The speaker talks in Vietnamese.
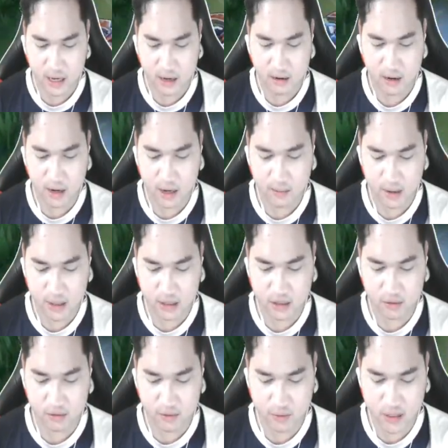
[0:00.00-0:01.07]
Ok, mới tao
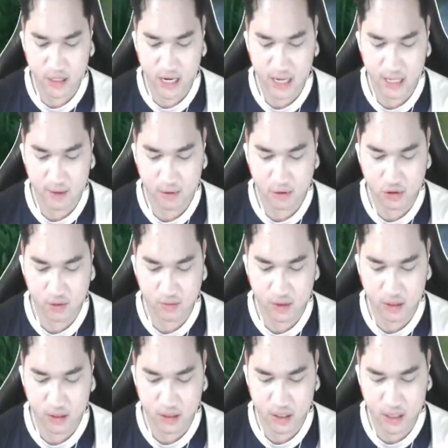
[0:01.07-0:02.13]
trong phim về snack thì bọn cho
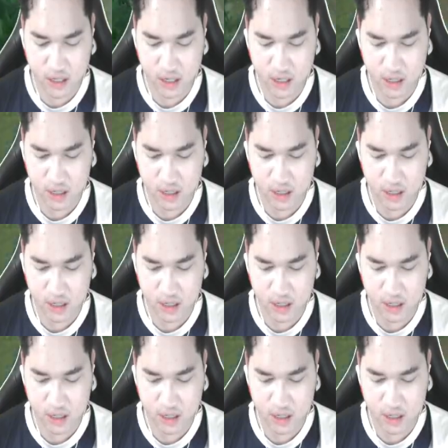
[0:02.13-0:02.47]
mang chi.